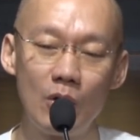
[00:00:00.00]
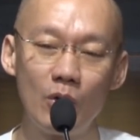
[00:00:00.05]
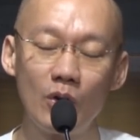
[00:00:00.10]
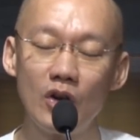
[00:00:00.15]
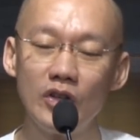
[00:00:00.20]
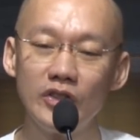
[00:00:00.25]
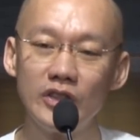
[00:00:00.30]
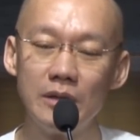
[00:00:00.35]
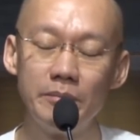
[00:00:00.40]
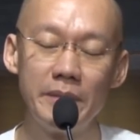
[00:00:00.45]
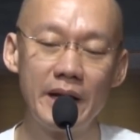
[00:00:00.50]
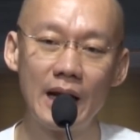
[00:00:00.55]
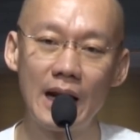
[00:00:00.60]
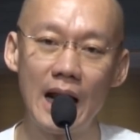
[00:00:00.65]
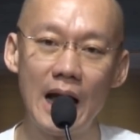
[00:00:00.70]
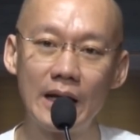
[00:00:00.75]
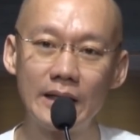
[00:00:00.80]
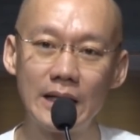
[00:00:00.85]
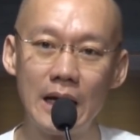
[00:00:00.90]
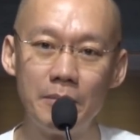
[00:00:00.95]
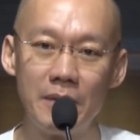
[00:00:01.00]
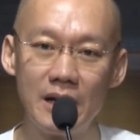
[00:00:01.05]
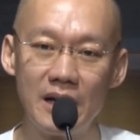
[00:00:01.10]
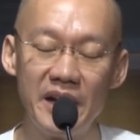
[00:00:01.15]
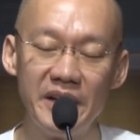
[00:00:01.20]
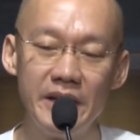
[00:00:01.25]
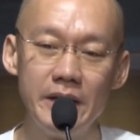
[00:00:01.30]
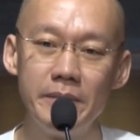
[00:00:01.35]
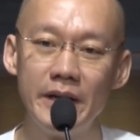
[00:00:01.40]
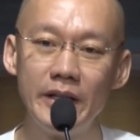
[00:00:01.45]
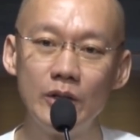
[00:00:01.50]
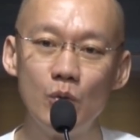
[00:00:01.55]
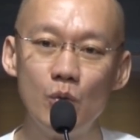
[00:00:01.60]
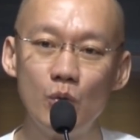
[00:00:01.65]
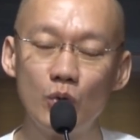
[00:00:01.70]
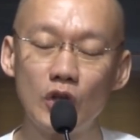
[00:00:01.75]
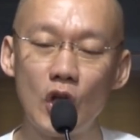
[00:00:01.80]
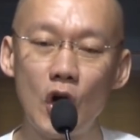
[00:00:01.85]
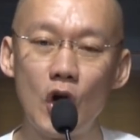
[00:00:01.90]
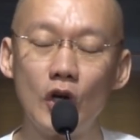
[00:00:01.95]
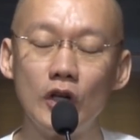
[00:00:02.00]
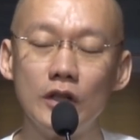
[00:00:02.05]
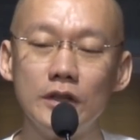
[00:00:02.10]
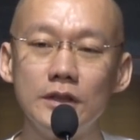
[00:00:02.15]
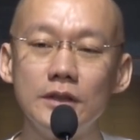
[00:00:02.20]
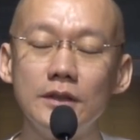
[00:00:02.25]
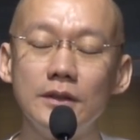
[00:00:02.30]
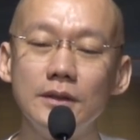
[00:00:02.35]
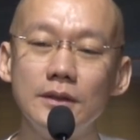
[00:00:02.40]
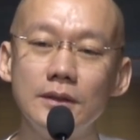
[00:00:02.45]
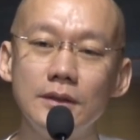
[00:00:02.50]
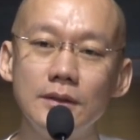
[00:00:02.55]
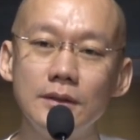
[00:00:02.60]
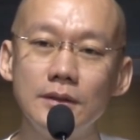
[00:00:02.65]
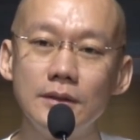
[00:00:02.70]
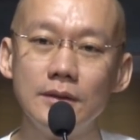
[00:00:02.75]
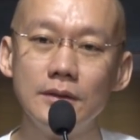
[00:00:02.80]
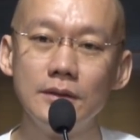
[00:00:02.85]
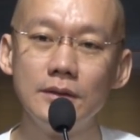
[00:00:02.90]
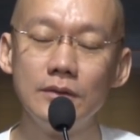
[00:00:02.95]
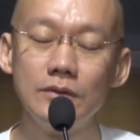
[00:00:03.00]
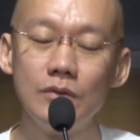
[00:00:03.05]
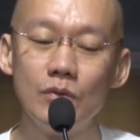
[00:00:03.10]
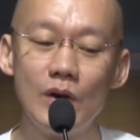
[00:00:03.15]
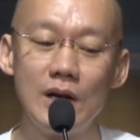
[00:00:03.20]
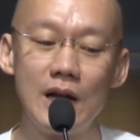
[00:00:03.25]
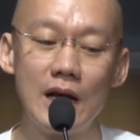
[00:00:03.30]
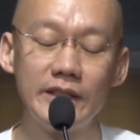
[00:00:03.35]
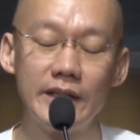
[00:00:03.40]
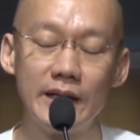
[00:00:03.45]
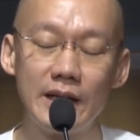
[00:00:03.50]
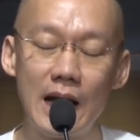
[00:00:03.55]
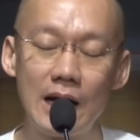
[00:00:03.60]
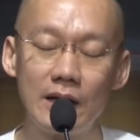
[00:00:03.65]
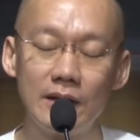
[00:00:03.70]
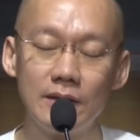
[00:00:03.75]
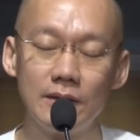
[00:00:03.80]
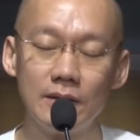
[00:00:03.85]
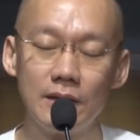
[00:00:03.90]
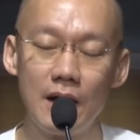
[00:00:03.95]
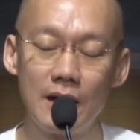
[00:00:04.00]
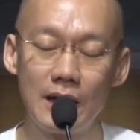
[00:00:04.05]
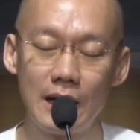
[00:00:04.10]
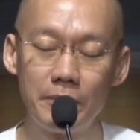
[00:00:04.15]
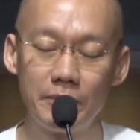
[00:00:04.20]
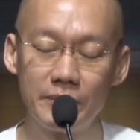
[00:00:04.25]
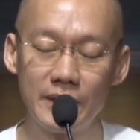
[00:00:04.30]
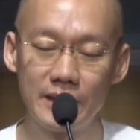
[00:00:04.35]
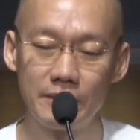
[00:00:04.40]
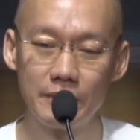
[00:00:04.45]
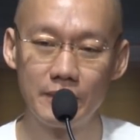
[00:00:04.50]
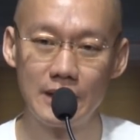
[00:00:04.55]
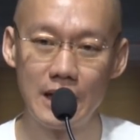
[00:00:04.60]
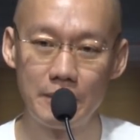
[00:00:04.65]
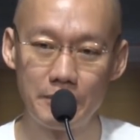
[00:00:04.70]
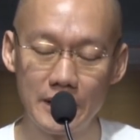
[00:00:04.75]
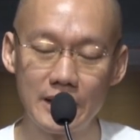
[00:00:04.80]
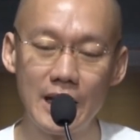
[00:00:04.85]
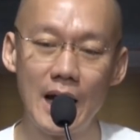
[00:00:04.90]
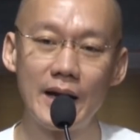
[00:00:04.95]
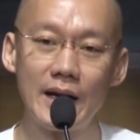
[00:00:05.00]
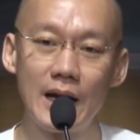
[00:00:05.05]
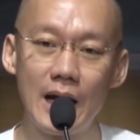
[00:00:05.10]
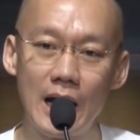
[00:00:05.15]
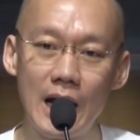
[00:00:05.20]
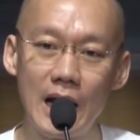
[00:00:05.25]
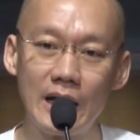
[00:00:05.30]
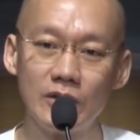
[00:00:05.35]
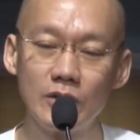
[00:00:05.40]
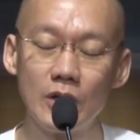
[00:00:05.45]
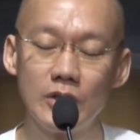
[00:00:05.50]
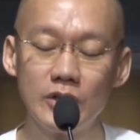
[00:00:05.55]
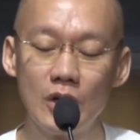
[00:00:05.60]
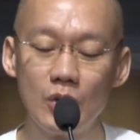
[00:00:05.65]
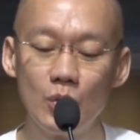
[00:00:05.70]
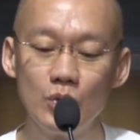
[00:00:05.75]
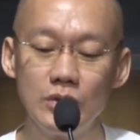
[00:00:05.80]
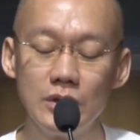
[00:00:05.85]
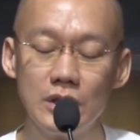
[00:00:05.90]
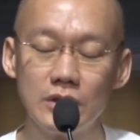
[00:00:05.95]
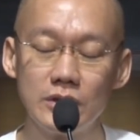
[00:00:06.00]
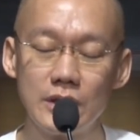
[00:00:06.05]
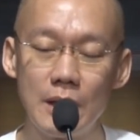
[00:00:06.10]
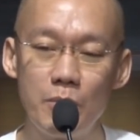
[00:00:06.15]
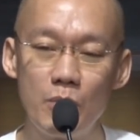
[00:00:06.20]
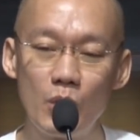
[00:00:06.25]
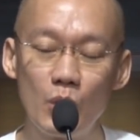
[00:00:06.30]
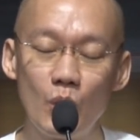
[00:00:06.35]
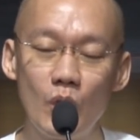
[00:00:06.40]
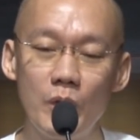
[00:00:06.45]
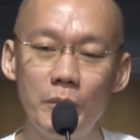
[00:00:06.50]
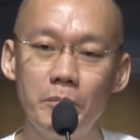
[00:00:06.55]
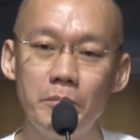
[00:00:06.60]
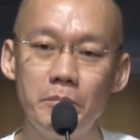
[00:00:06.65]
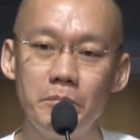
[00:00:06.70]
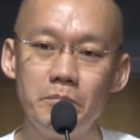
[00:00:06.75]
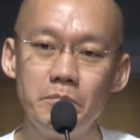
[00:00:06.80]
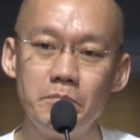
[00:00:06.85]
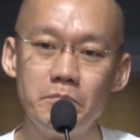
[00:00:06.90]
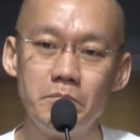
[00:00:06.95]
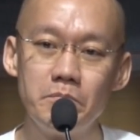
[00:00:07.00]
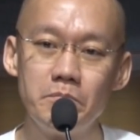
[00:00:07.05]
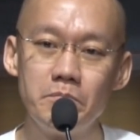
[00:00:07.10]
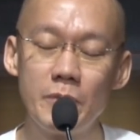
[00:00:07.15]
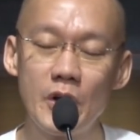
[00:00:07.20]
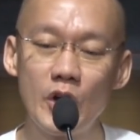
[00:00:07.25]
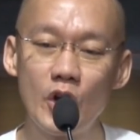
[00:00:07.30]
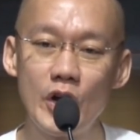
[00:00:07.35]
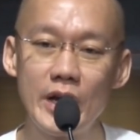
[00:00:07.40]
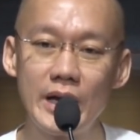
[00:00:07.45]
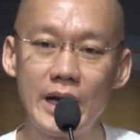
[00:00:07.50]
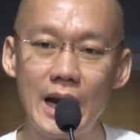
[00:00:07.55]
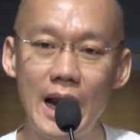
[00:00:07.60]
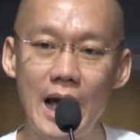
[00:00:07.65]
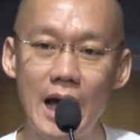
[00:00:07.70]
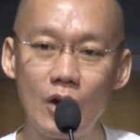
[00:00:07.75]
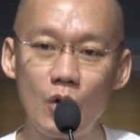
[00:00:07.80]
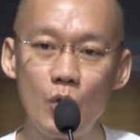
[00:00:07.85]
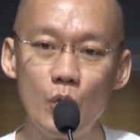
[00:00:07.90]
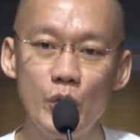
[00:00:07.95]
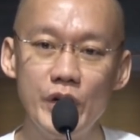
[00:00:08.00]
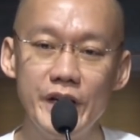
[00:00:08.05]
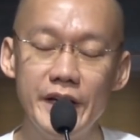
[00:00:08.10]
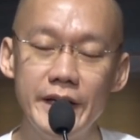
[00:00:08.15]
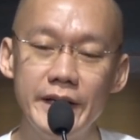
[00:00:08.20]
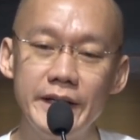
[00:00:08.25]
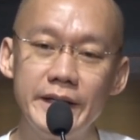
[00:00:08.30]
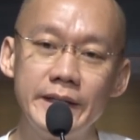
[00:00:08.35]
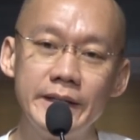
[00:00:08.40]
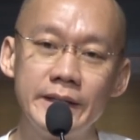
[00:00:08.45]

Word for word: เราก็จะไม่กล้าทำอะไรที่ไม่ถูกต้อง เวลาจะนั่งรับรับประทานอาหารก็จะรู้สึกสำรวม ไม่ค่อยกล้าคุย